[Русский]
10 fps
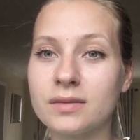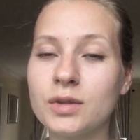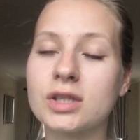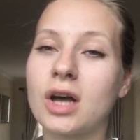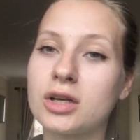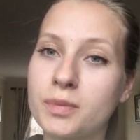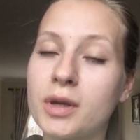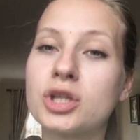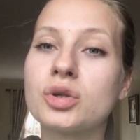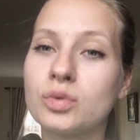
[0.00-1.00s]
Ну, не знаю,
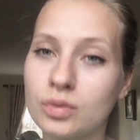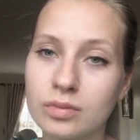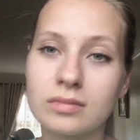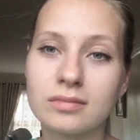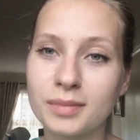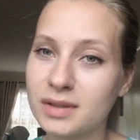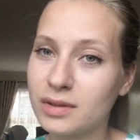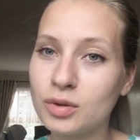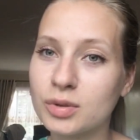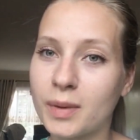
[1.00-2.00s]
спрошу.
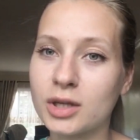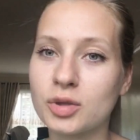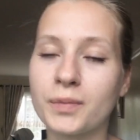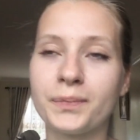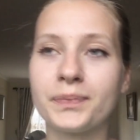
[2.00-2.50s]
Позвоню, спрошу.